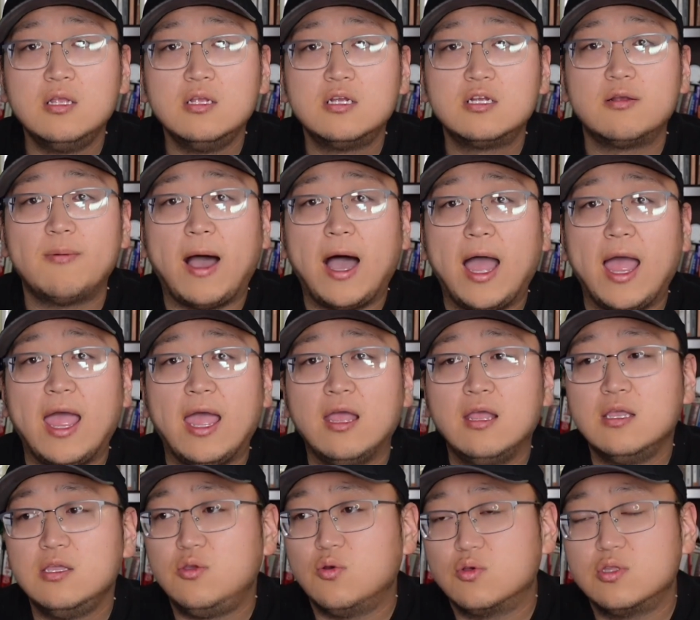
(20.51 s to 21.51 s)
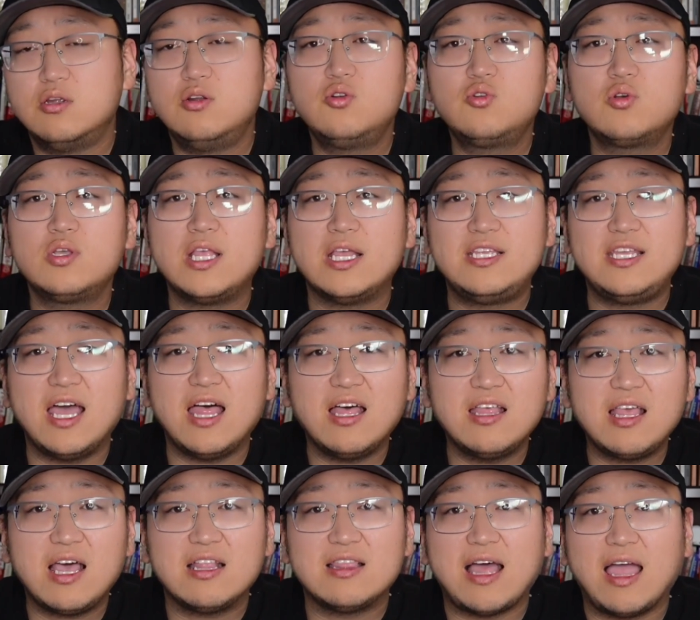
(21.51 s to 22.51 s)
是吧？哎，有的人说在加拿
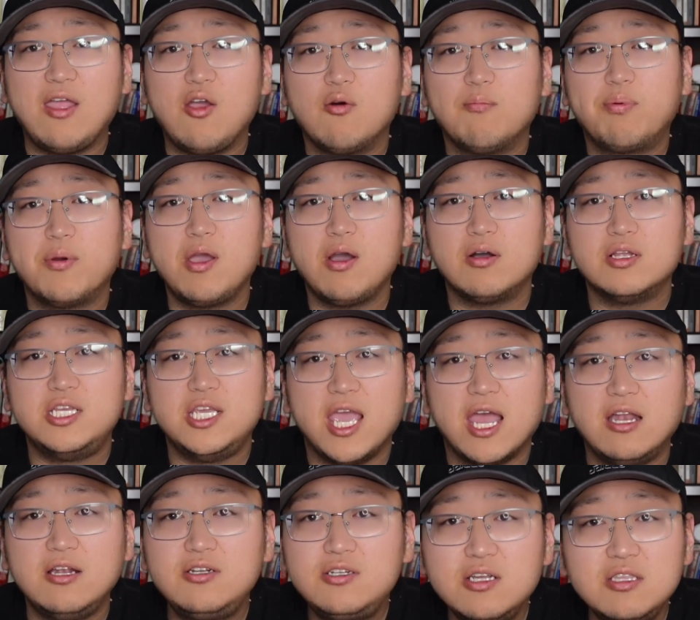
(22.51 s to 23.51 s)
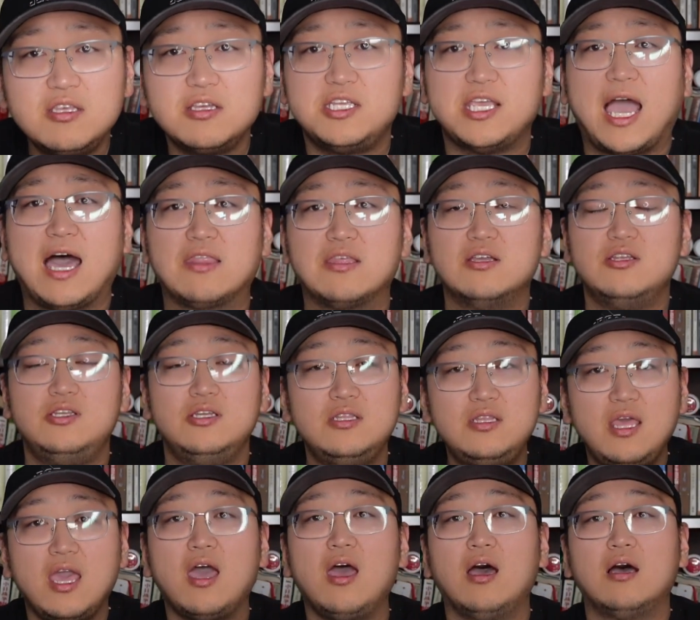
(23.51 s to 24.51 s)
大拿药不要钱，真的假的？
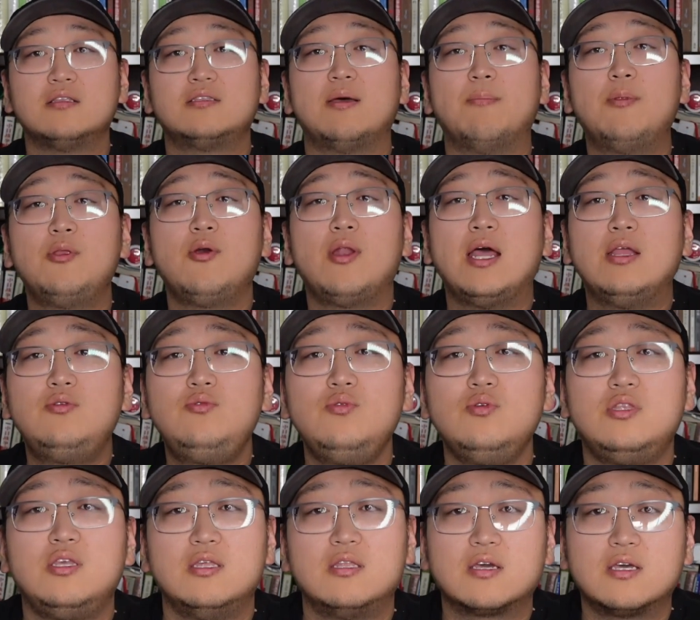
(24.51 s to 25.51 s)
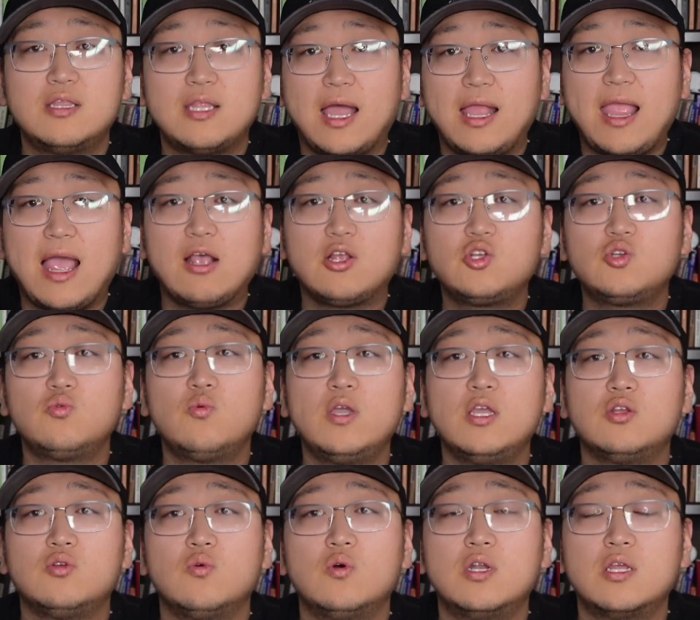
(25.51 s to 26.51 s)
今天啊，咱们就来具体的跟大家说
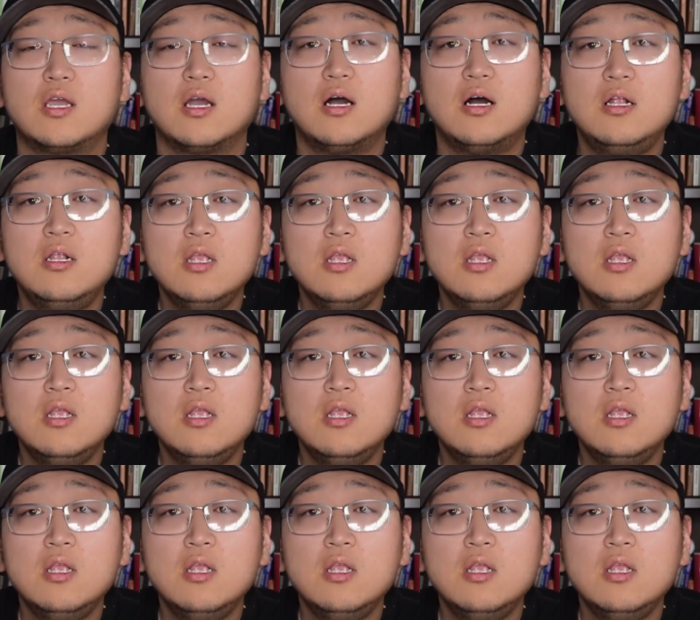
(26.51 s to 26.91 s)
一说这个